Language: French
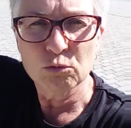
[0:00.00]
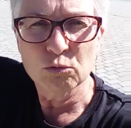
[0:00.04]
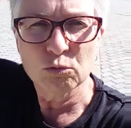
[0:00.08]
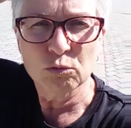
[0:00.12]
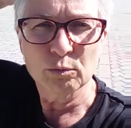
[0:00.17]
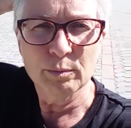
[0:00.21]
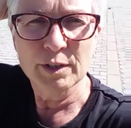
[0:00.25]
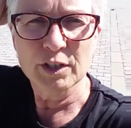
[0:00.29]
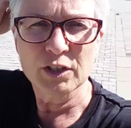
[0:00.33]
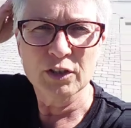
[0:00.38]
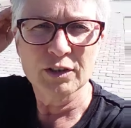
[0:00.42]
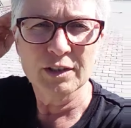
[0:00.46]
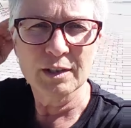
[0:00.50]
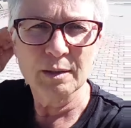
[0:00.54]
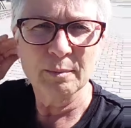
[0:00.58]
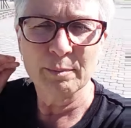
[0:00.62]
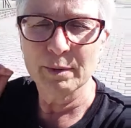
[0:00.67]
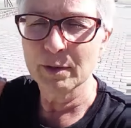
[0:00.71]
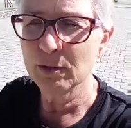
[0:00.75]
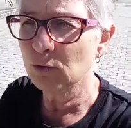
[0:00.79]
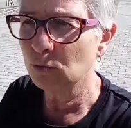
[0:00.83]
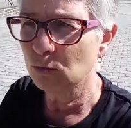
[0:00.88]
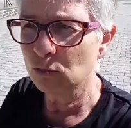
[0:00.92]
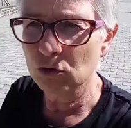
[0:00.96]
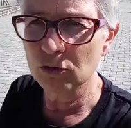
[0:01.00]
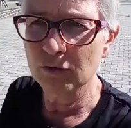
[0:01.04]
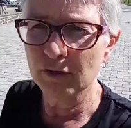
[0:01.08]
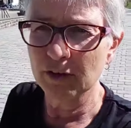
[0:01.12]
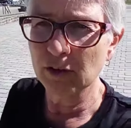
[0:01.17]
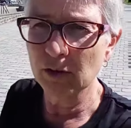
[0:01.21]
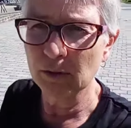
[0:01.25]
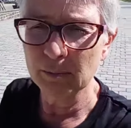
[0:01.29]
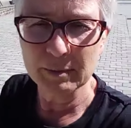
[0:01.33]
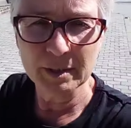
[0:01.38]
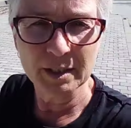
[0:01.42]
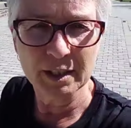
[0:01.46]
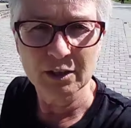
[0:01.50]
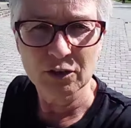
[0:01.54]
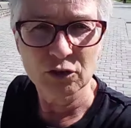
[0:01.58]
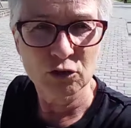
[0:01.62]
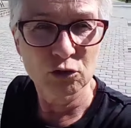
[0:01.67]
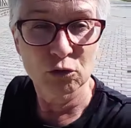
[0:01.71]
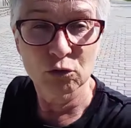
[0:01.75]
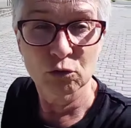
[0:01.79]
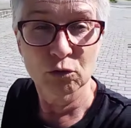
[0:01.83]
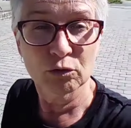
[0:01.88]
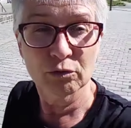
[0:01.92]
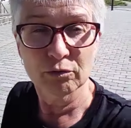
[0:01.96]
coup, bah, je ne sais pas du tout où je vais dormir.
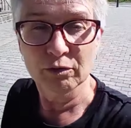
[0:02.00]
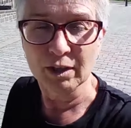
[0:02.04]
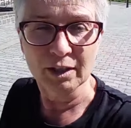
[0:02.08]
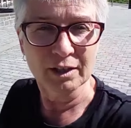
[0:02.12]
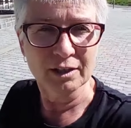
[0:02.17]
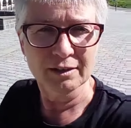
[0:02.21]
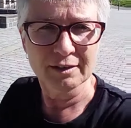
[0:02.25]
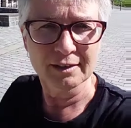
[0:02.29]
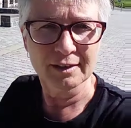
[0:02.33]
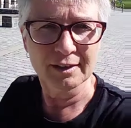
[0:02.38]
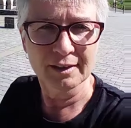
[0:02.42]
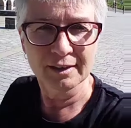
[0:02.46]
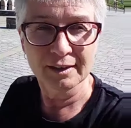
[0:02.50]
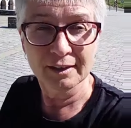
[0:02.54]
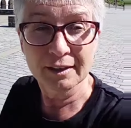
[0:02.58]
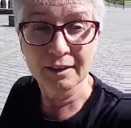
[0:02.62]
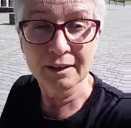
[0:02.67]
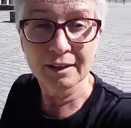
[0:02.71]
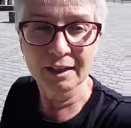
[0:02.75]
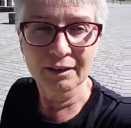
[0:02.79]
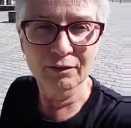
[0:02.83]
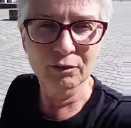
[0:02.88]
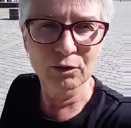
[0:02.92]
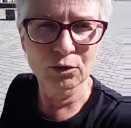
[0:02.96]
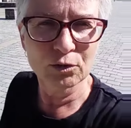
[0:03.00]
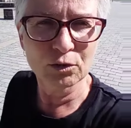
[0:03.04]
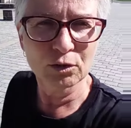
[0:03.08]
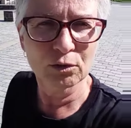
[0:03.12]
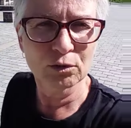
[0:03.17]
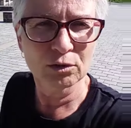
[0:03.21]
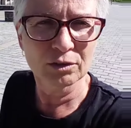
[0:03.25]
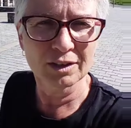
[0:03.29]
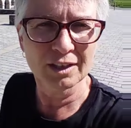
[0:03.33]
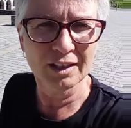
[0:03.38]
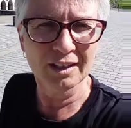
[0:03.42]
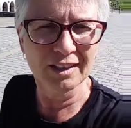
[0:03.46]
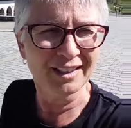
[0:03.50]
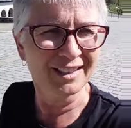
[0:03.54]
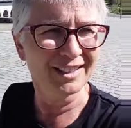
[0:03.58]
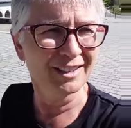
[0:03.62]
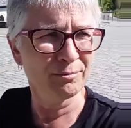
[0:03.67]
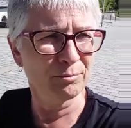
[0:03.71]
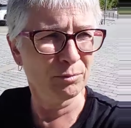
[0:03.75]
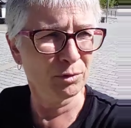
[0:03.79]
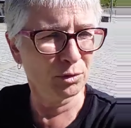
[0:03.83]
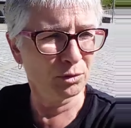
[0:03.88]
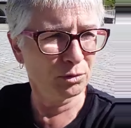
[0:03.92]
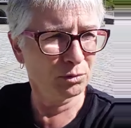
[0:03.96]
Je, voilà, c'est l'aventure totale là, hein,
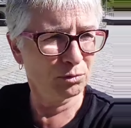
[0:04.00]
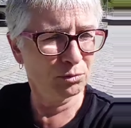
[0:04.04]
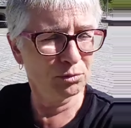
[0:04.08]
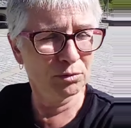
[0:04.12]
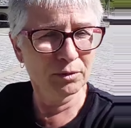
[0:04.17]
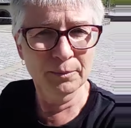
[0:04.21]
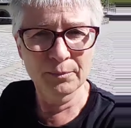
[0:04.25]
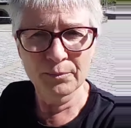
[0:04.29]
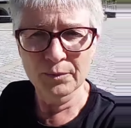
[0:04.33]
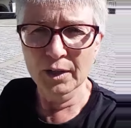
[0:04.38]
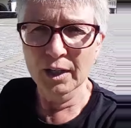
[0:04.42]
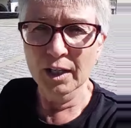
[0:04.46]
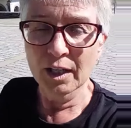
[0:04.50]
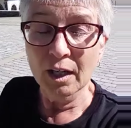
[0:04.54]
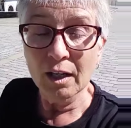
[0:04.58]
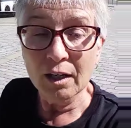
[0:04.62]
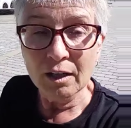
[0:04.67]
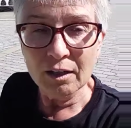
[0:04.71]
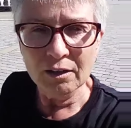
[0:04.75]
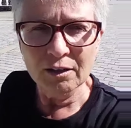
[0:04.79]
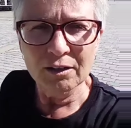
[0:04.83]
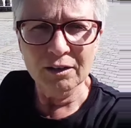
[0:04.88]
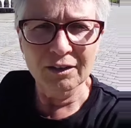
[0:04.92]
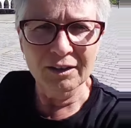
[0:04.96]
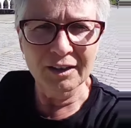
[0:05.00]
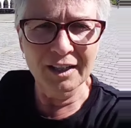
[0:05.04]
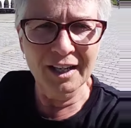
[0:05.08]
pour le coup. Euh,